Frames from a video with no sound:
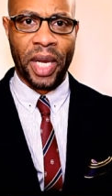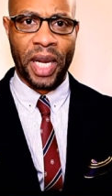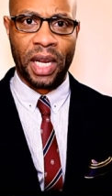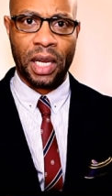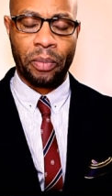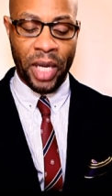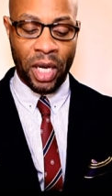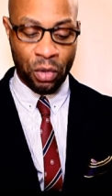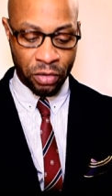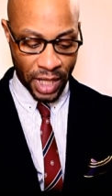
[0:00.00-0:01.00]
para,
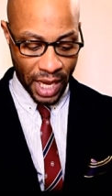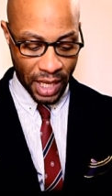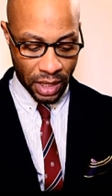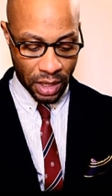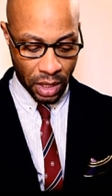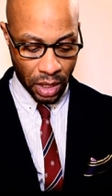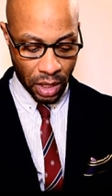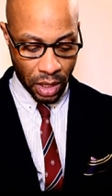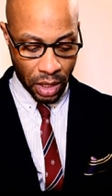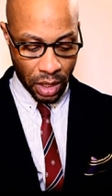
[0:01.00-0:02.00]
para governar
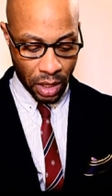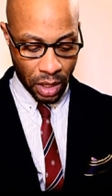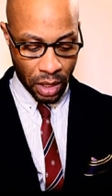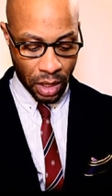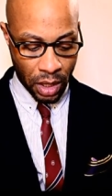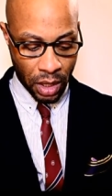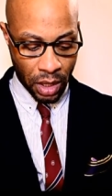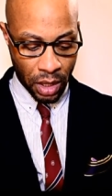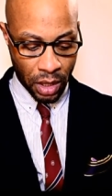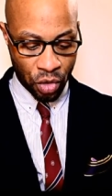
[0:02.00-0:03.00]

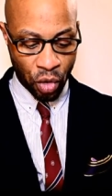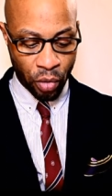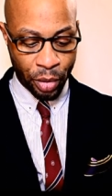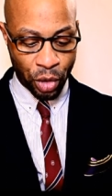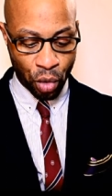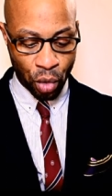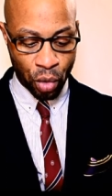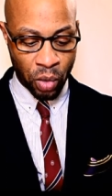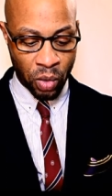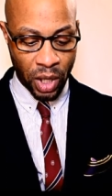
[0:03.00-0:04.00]
e, e,
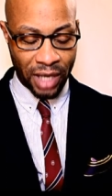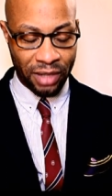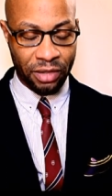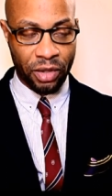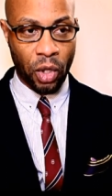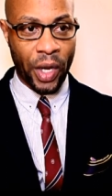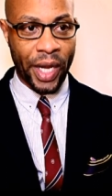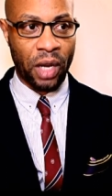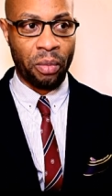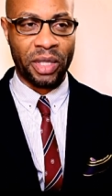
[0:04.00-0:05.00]
sobretudo, a
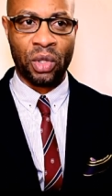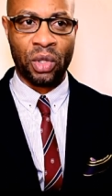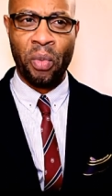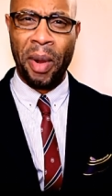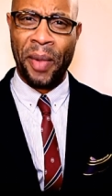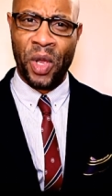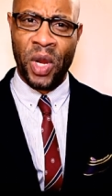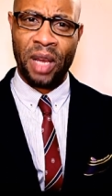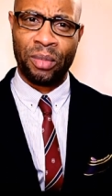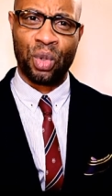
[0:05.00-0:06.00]
vitória uma, de uma
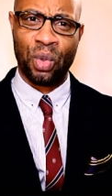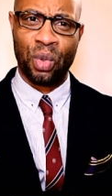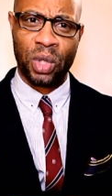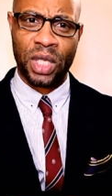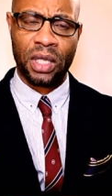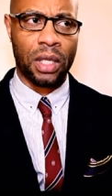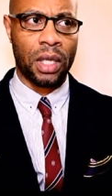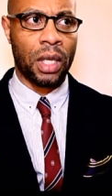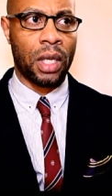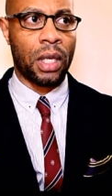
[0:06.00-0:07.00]
maioria absoluta,
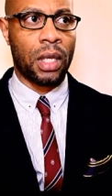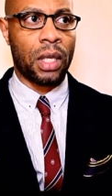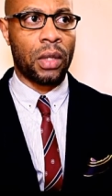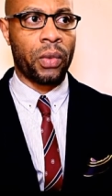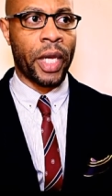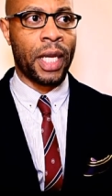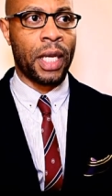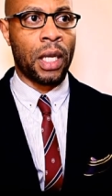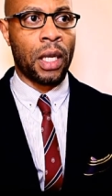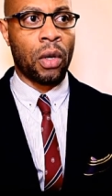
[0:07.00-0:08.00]
não é?
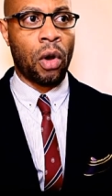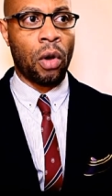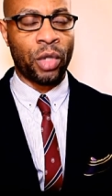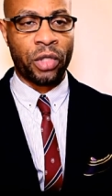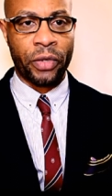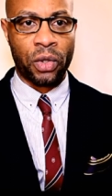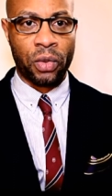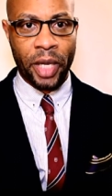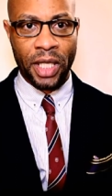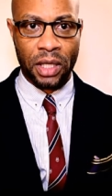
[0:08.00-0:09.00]
como se
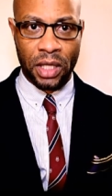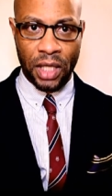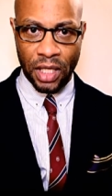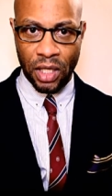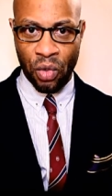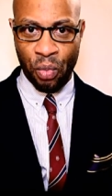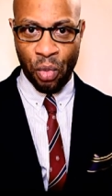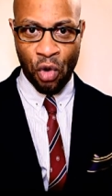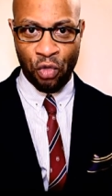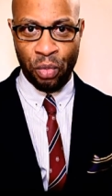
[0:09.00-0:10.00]
fosse uma insistência do
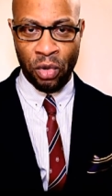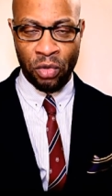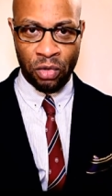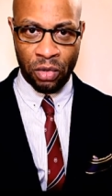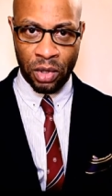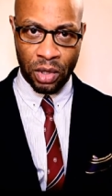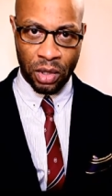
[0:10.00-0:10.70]
povo. O povo